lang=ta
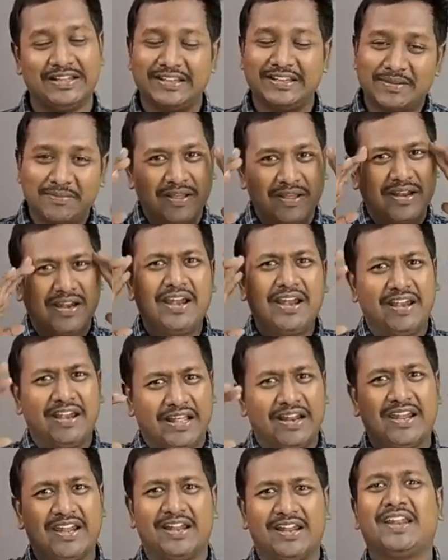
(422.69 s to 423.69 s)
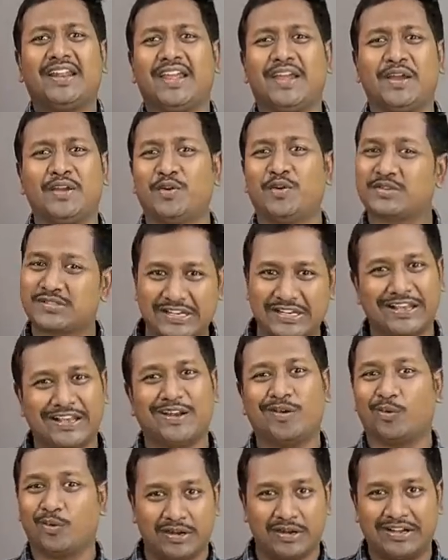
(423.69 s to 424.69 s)
இந்த எல்லாம் நிறைய நிறைய
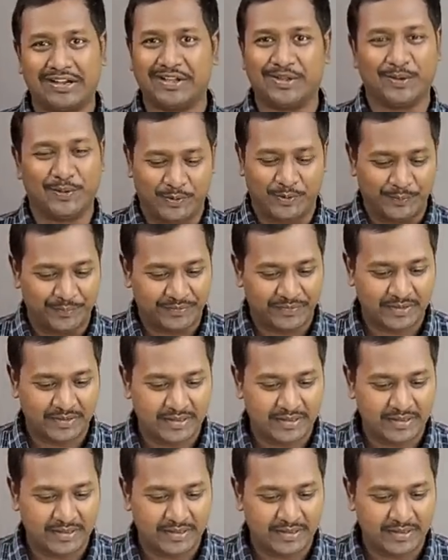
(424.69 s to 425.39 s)
யோசனைகள் உங்ககிட்ட இருக்கும்